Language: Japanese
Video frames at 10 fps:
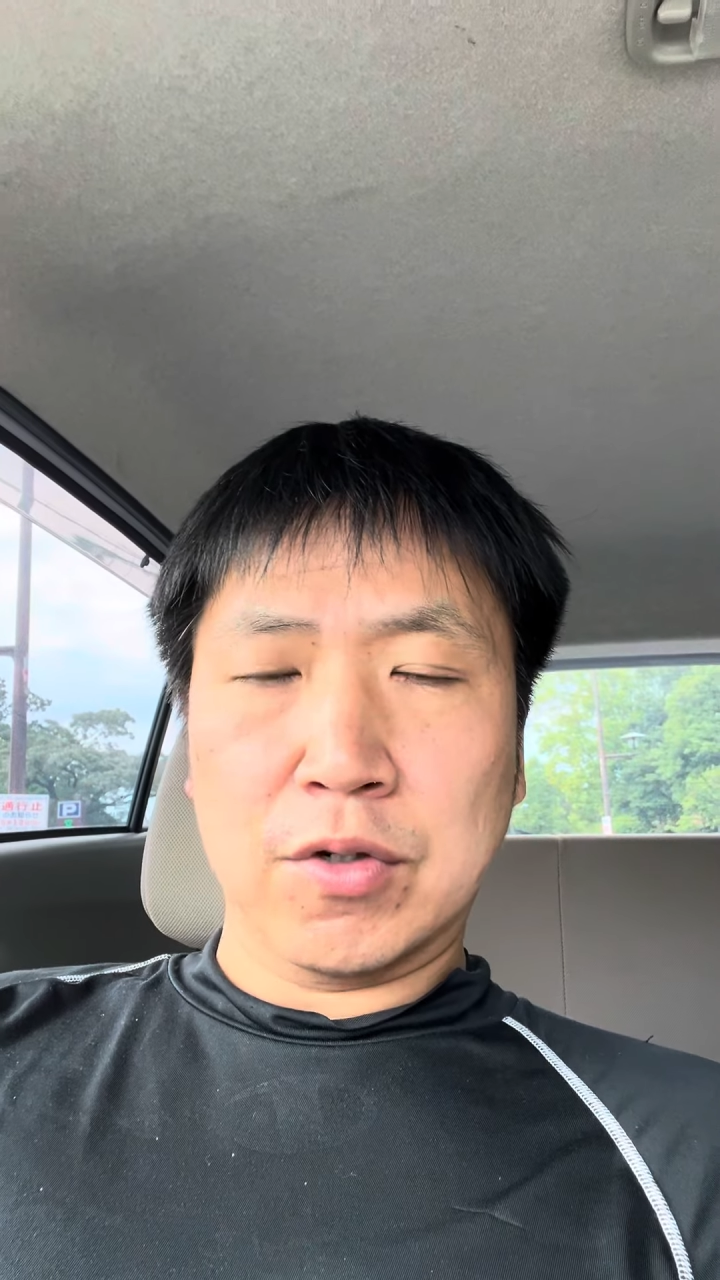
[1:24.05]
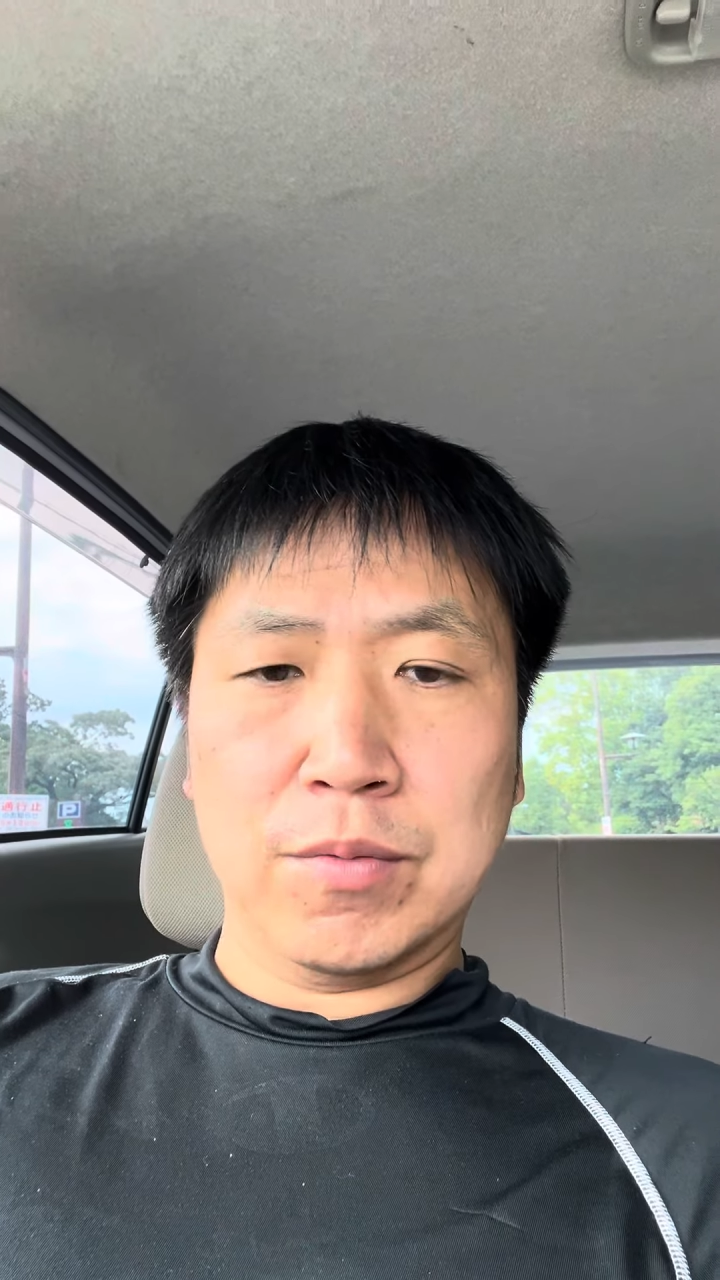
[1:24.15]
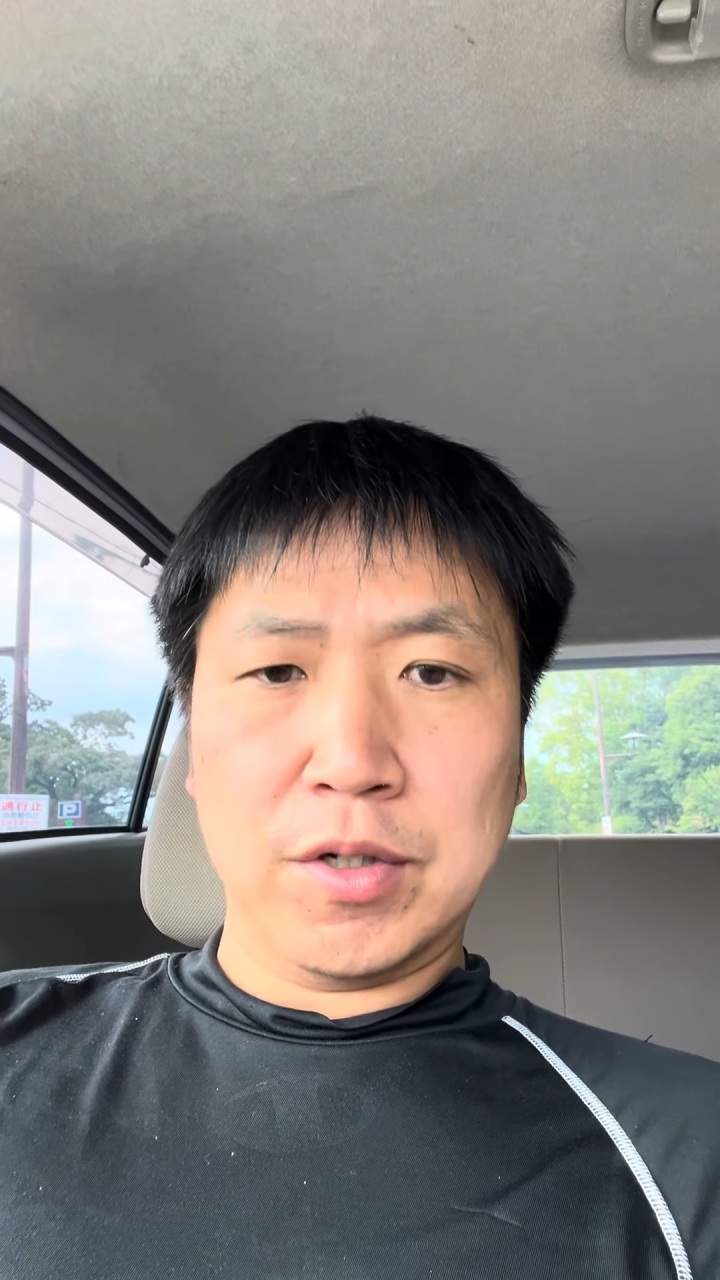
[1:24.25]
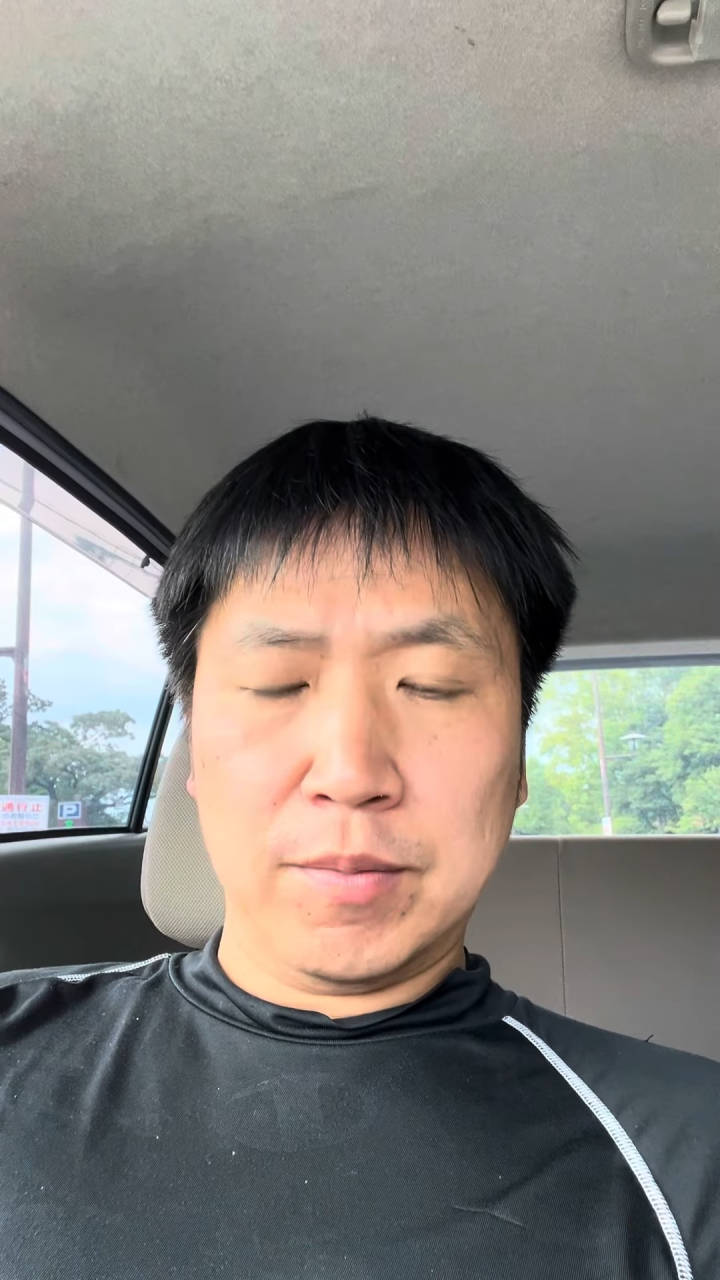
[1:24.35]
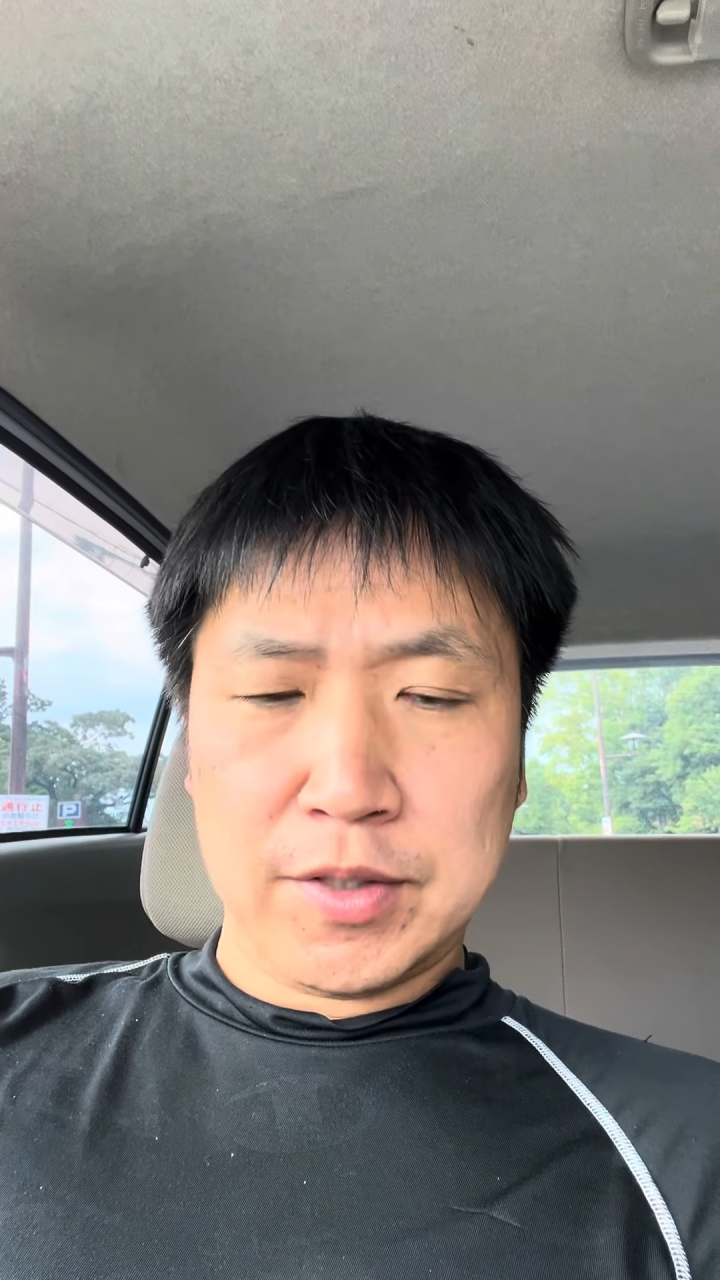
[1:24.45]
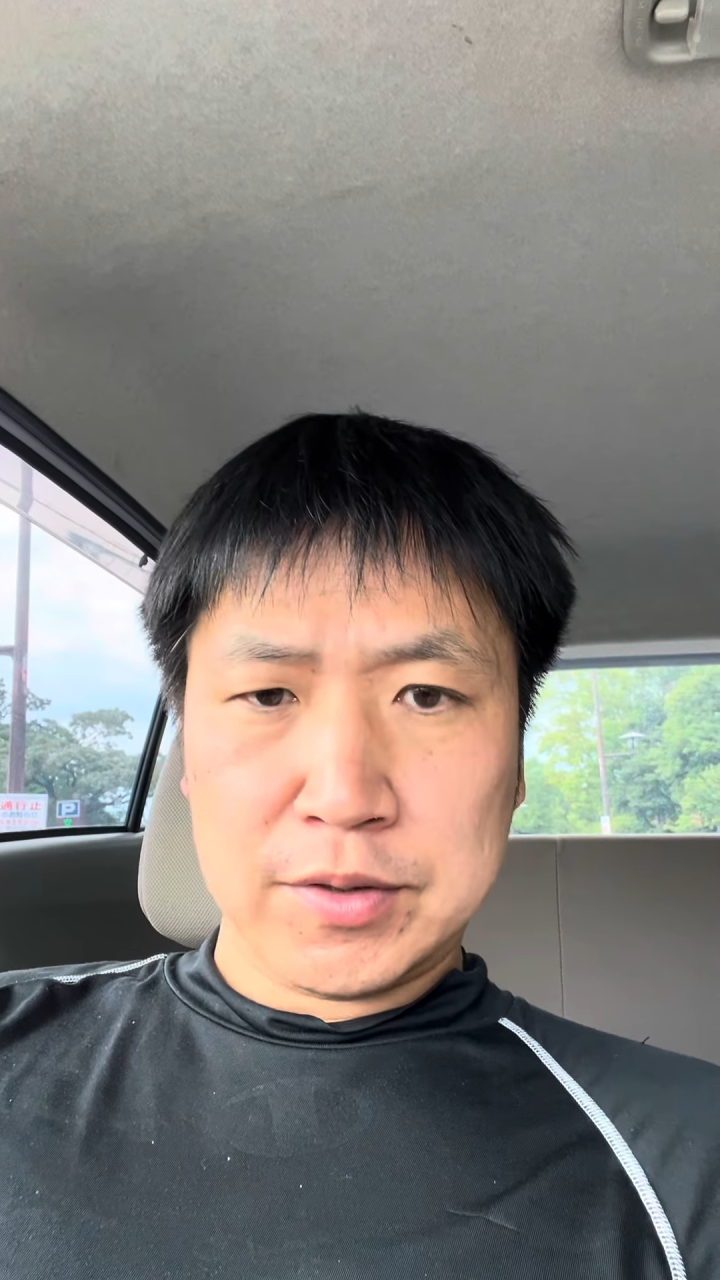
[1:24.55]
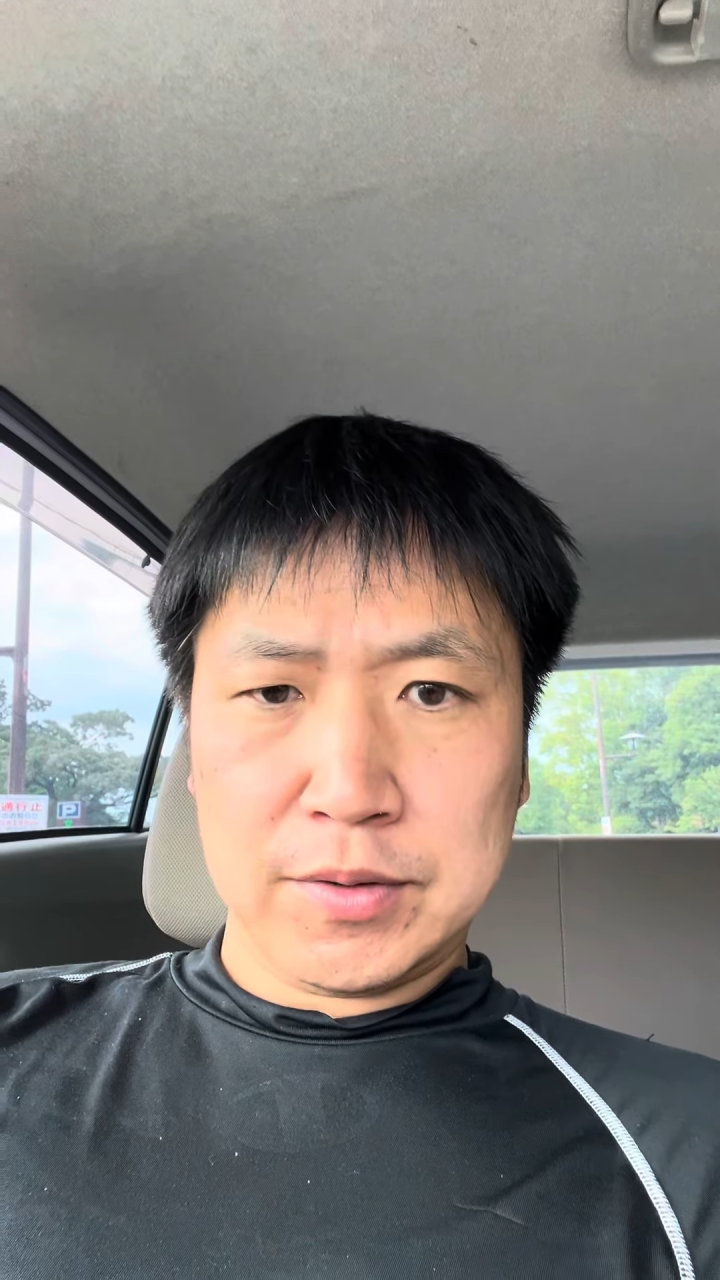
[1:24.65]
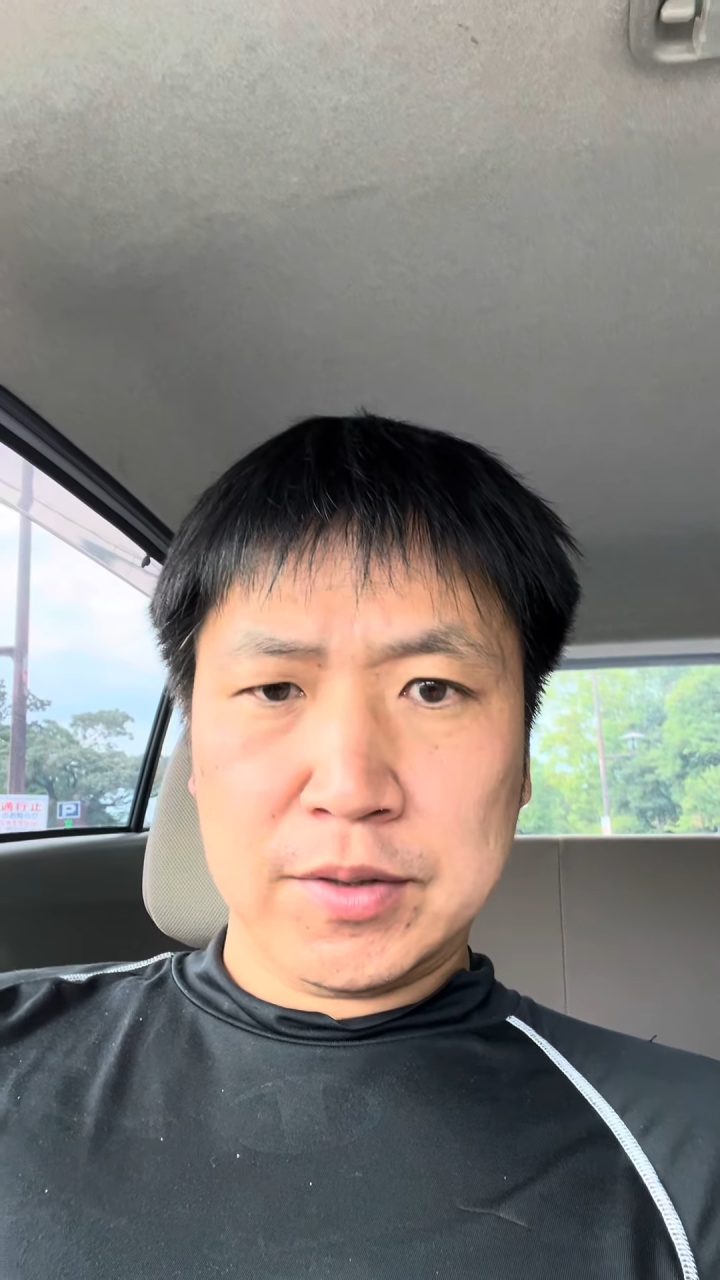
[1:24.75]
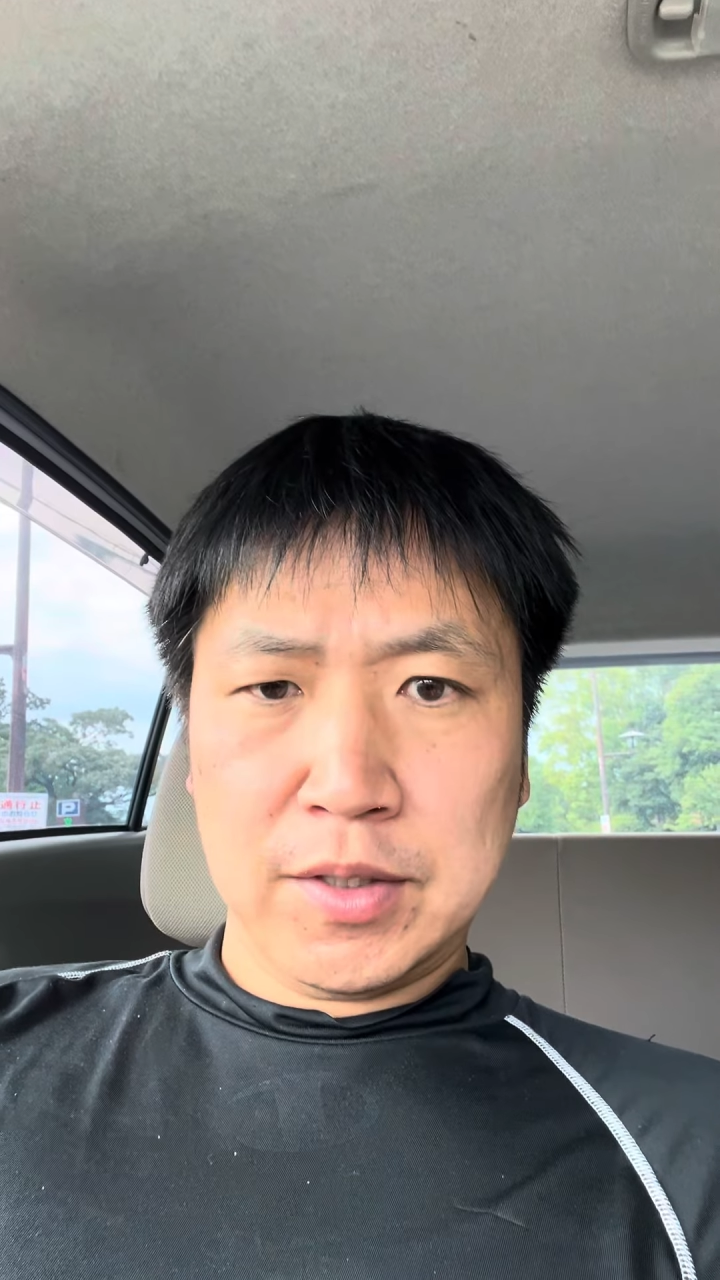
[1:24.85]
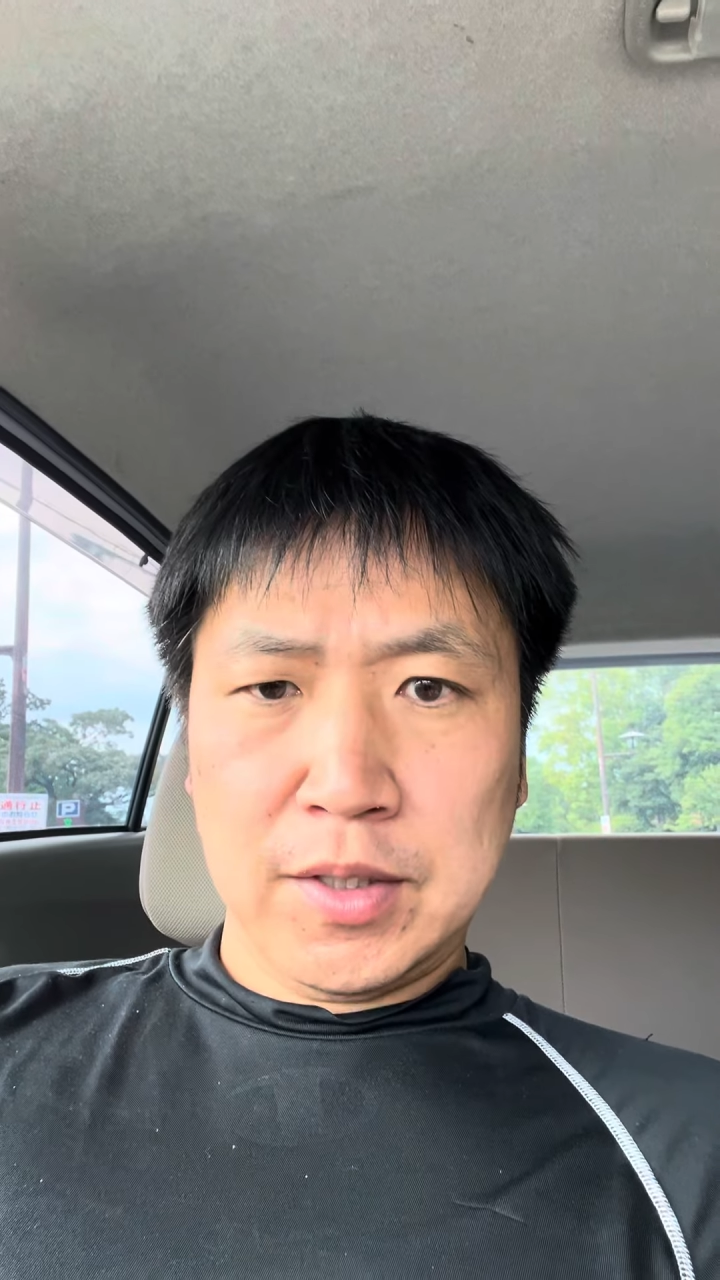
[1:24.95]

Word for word: 思います。